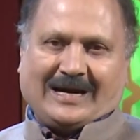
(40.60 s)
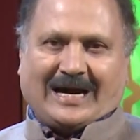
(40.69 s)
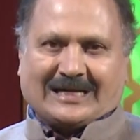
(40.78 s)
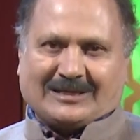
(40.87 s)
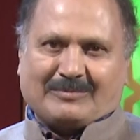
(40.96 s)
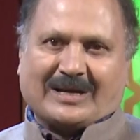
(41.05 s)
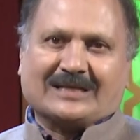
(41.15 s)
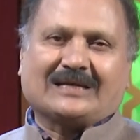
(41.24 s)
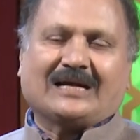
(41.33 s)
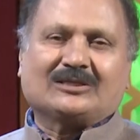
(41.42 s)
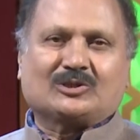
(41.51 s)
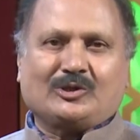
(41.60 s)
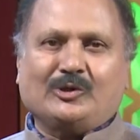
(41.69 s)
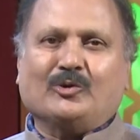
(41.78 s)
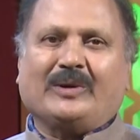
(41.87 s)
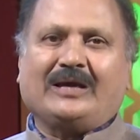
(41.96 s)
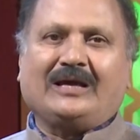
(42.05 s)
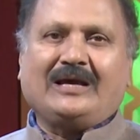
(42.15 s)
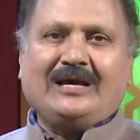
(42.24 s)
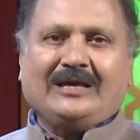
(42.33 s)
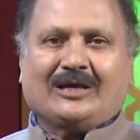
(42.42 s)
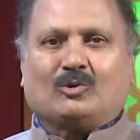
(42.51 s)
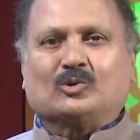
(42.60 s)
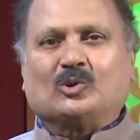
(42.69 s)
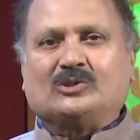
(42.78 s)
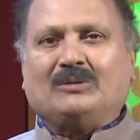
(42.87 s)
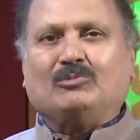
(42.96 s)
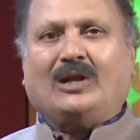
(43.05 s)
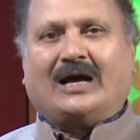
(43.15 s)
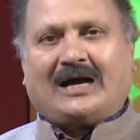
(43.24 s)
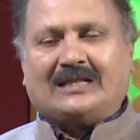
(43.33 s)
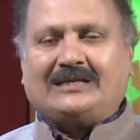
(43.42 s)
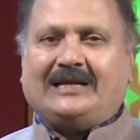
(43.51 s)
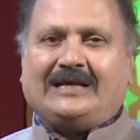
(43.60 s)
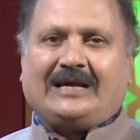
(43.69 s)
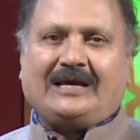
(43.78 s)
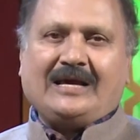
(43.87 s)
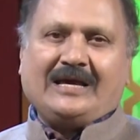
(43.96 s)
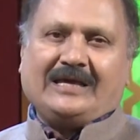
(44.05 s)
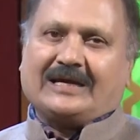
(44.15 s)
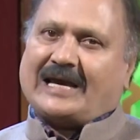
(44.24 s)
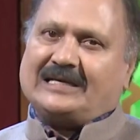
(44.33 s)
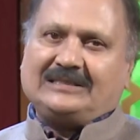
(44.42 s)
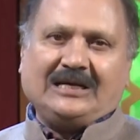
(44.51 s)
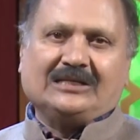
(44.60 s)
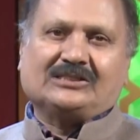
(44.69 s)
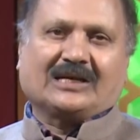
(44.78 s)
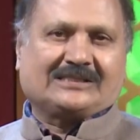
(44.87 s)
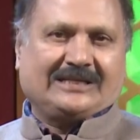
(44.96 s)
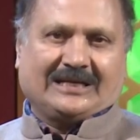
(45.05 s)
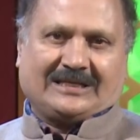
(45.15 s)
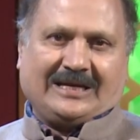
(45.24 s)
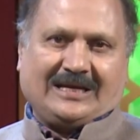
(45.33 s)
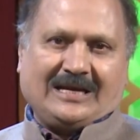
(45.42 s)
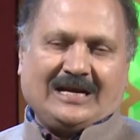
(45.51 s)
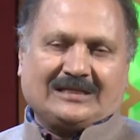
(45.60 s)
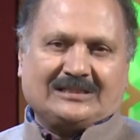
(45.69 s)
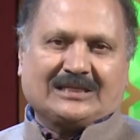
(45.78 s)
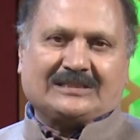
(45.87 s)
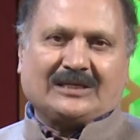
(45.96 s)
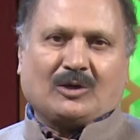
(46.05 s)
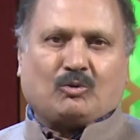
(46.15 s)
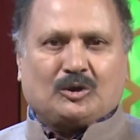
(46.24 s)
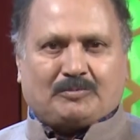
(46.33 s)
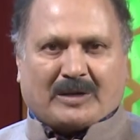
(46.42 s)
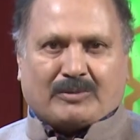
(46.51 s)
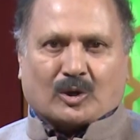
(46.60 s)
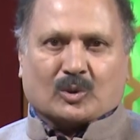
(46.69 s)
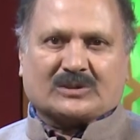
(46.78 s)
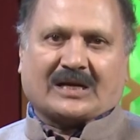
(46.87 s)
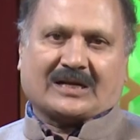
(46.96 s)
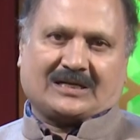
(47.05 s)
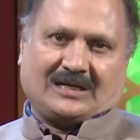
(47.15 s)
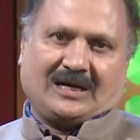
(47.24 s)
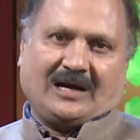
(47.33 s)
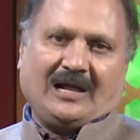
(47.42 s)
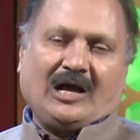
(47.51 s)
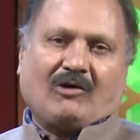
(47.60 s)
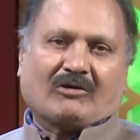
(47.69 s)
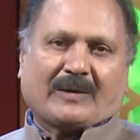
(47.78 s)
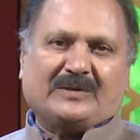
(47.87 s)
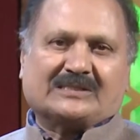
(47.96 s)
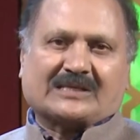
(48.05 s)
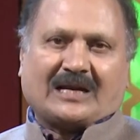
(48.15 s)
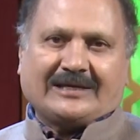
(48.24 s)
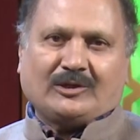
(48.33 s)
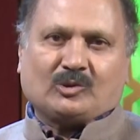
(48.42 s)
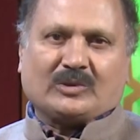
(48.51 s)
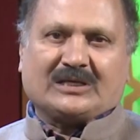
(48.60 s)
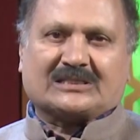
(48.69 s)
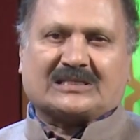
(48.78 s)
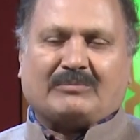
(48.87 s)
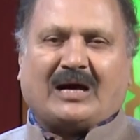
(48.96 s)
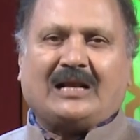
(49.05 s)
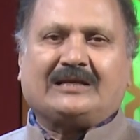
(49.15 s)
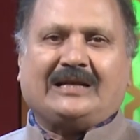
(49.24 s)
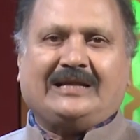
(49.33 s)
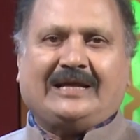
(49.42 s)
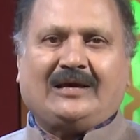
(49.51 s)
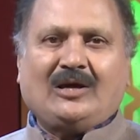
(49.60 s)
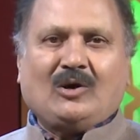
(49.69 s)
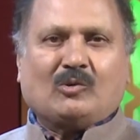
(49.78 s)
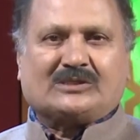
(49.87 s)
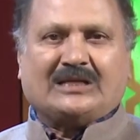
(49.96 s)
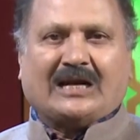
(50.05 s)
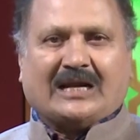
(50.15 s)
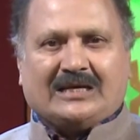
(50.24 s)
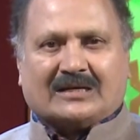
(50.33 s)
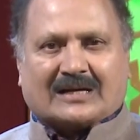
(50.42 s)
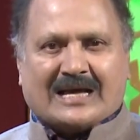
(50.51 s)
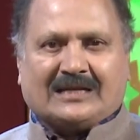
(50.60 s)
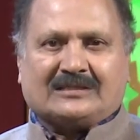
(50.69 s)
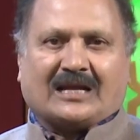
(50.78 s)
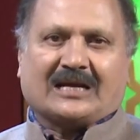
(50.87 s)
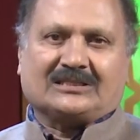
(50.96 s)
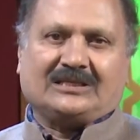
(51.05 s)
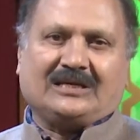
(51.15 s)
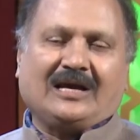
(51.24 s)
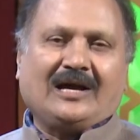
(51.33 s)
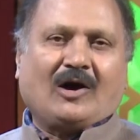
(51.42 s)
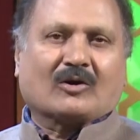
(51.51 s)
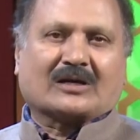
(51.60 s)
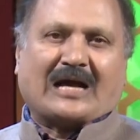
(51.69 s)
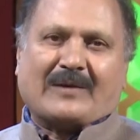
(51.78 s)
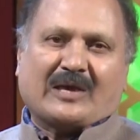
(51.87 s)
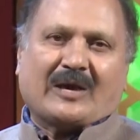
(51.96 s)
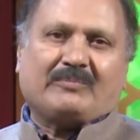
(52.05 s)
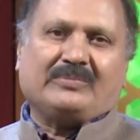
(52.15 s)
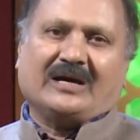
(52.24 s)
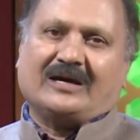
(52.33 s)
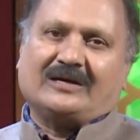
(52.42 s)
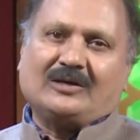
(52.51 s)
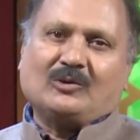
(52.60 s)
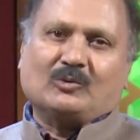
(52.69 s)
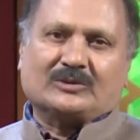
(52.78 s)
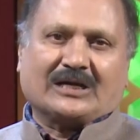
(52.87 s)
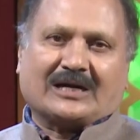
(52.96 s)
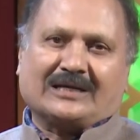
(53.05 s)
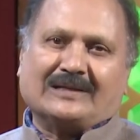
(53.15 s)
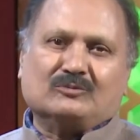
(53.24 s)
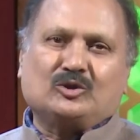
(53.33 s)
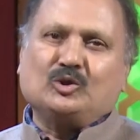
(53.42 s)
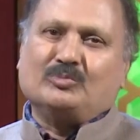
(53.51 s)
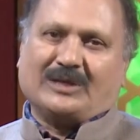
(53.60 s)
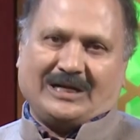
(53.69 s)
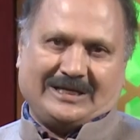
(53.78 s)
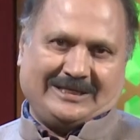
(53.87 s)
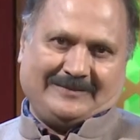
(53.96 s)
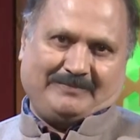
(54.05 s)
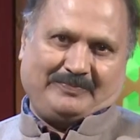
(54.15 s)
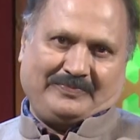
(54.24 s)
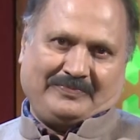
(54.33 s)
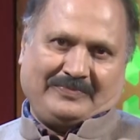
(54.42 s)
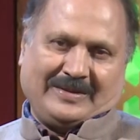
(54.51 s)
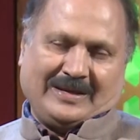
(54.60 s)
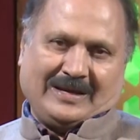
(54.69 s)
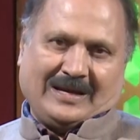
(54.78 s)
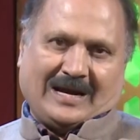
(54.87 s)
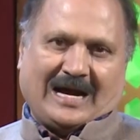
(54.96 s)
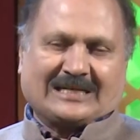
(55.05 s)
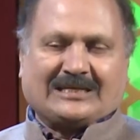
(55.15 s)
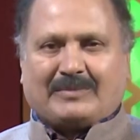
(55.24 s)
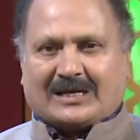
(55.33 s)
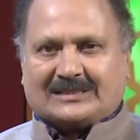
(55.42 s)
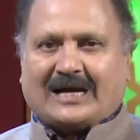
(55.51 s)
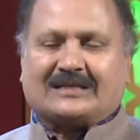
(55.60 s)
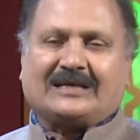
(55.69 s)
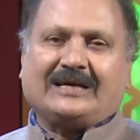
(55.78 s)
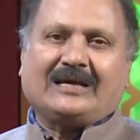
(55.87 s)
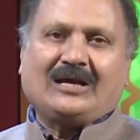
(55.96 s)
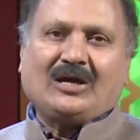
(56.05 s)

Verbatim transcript: आज हमारे साथ स्टूडियो में ये खसूसी मुलाकात के लिए एक ऐसी ही शख्सियत है जिसने खुद पर भरोसा रखा और अपनी सलाहियतों के इस्तेमाल के लिए उसने नई राहें तलाशी और कामयाबियाँ उसके कदम चूमने लगी आज हमारे साथ हैं